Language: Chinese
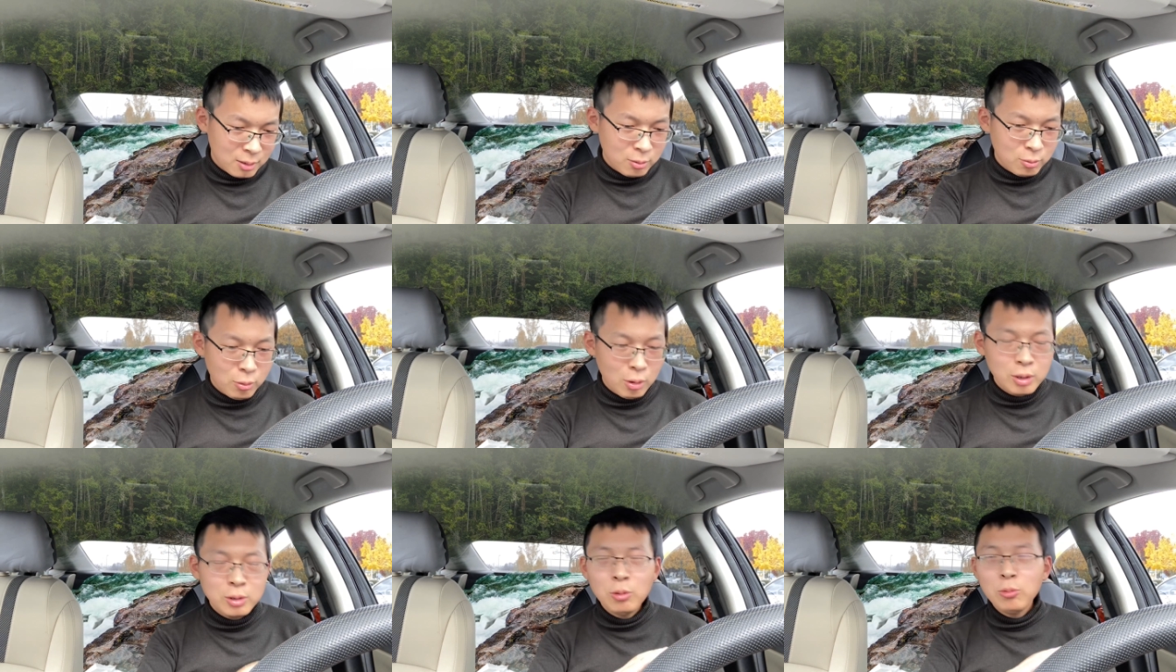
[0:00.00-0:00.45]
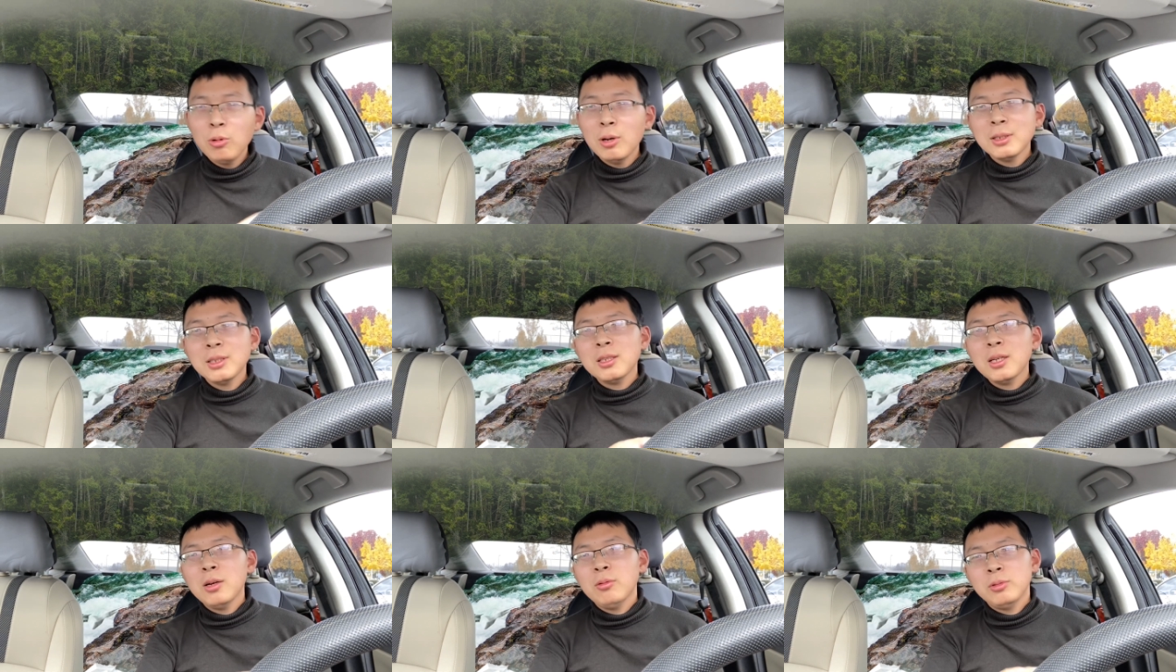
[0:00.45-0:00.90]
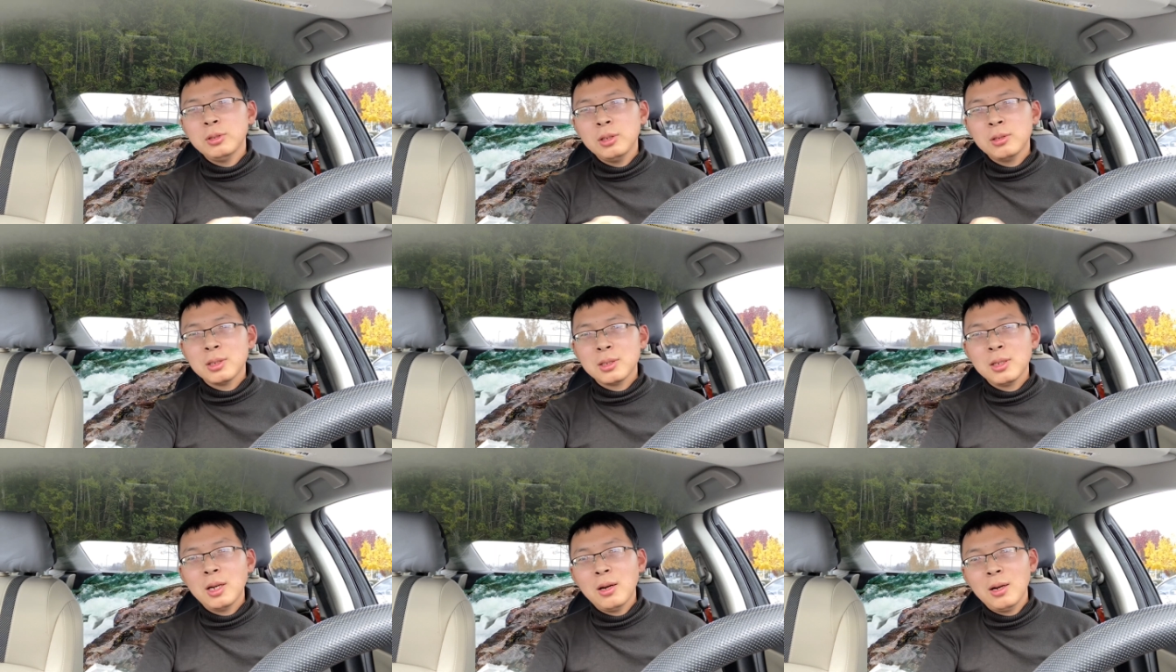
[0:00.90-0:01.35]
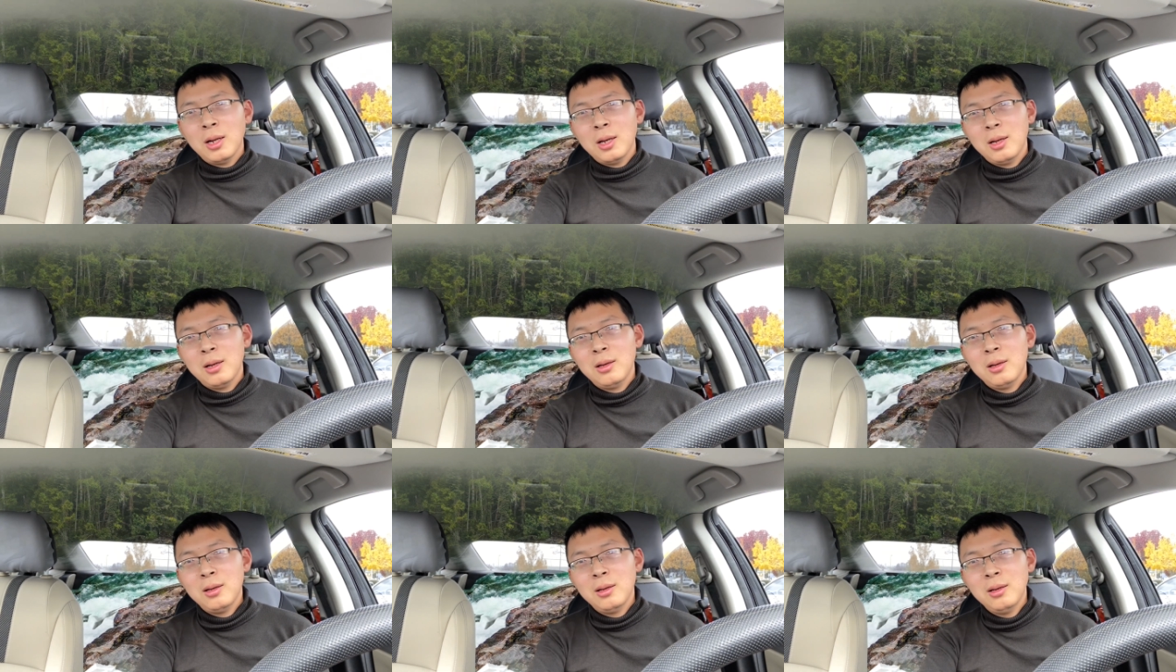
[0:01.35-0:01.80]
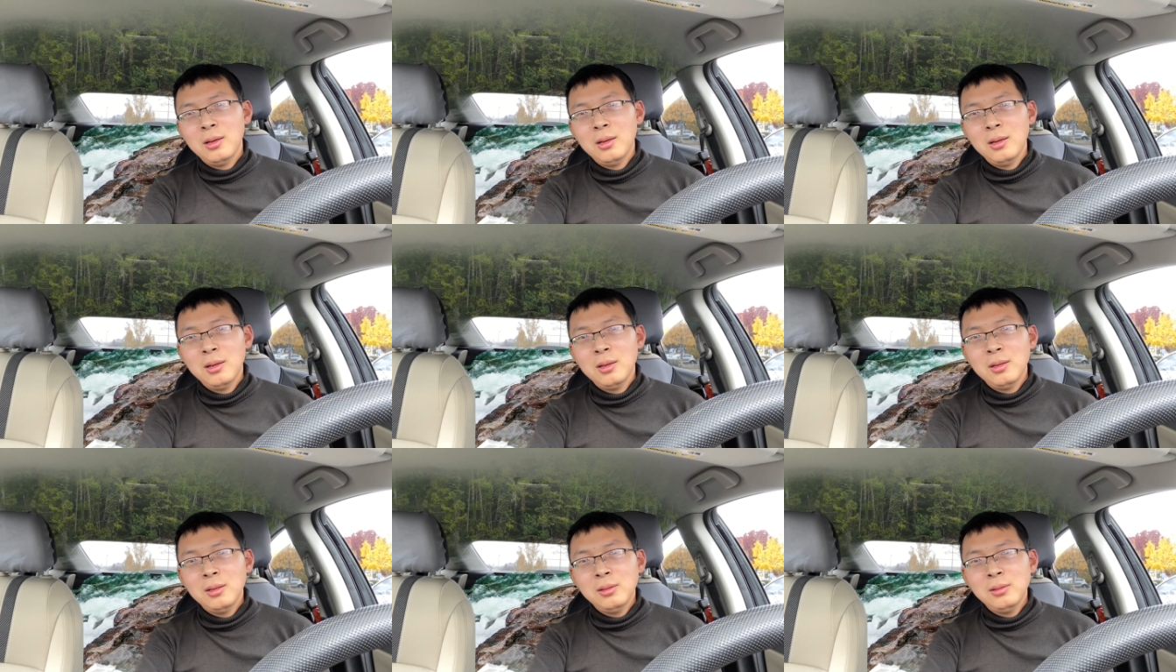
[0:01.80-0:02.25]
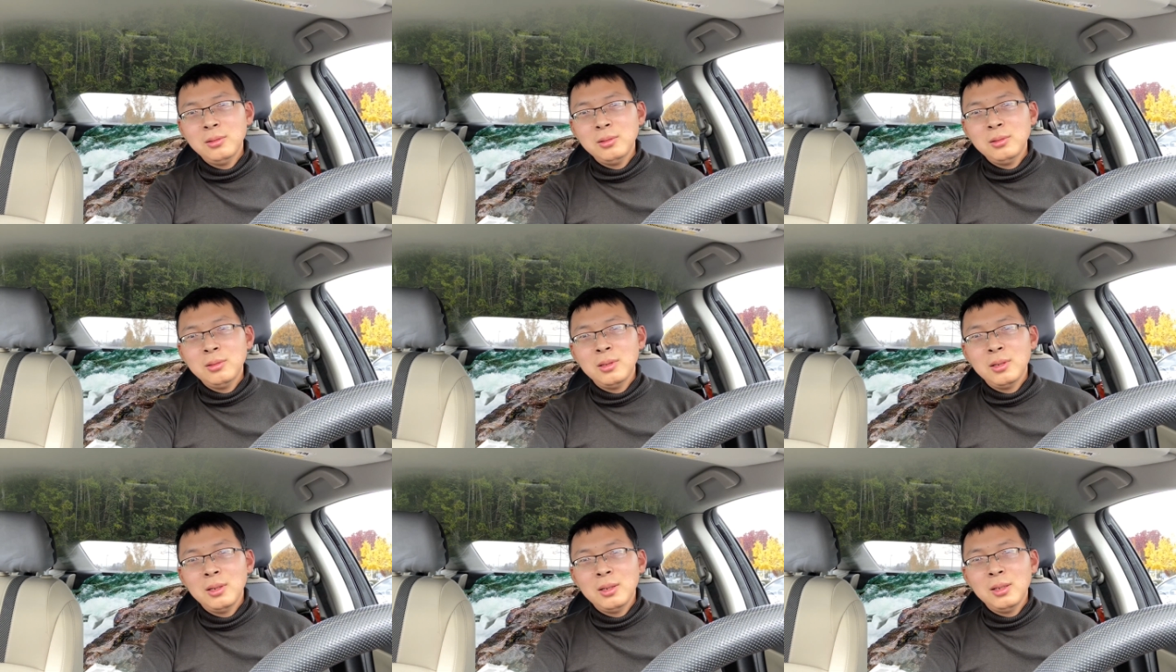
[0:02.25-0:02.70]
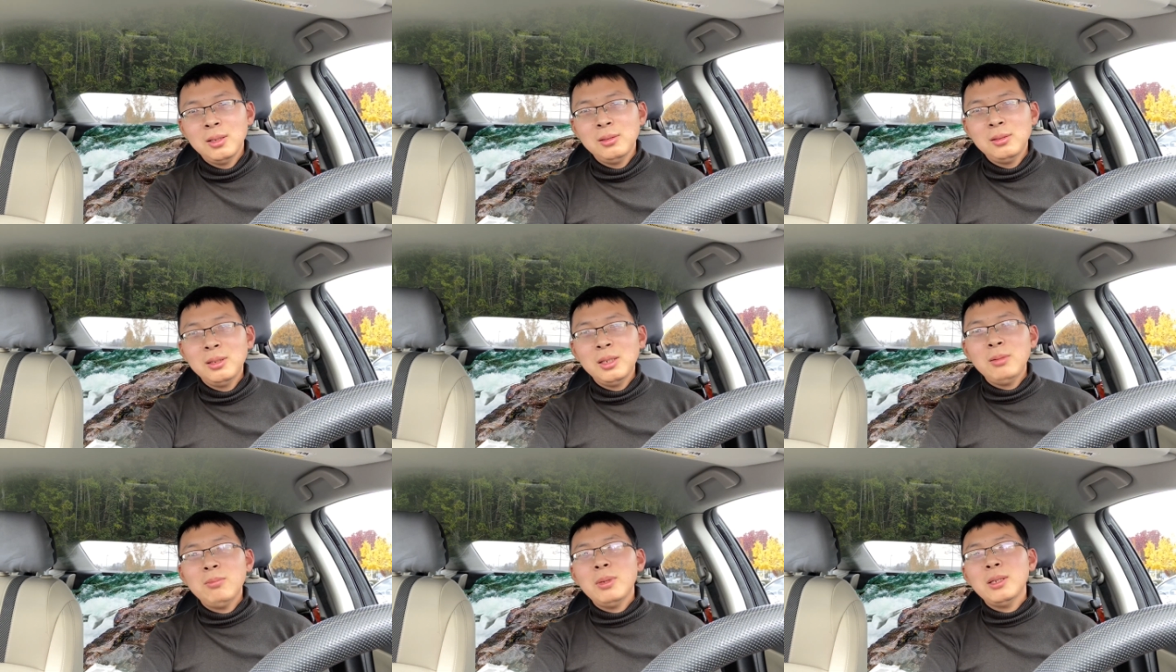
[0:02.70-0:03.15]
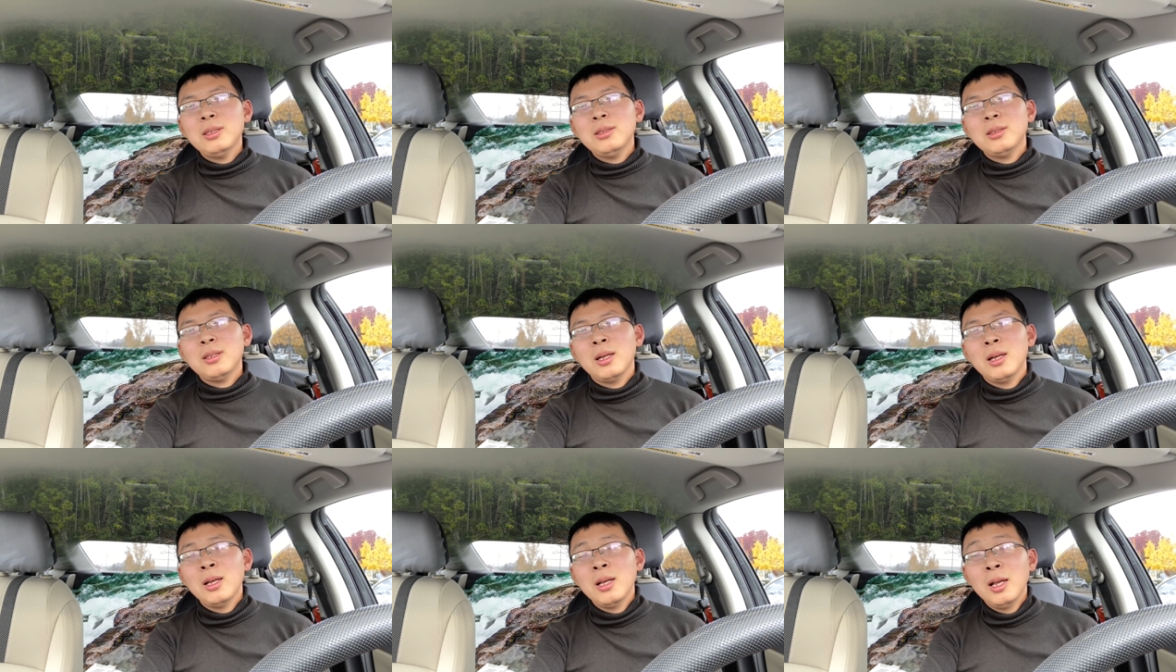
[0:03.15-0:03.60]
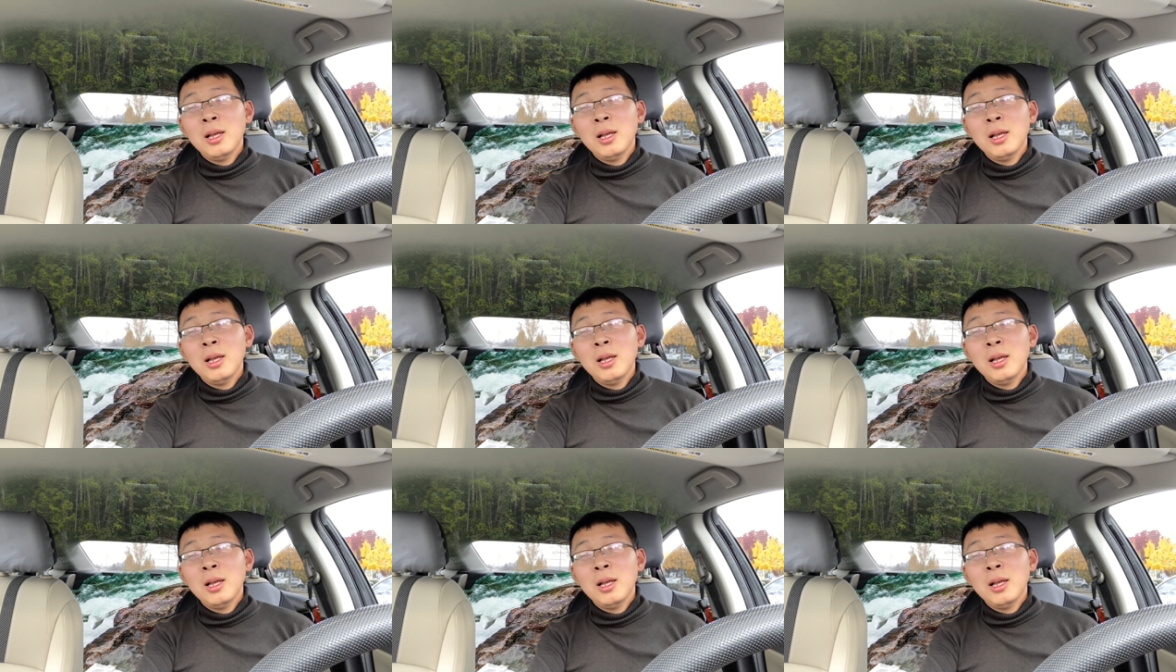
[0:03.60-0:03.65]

我通过这个我就知道了，你们这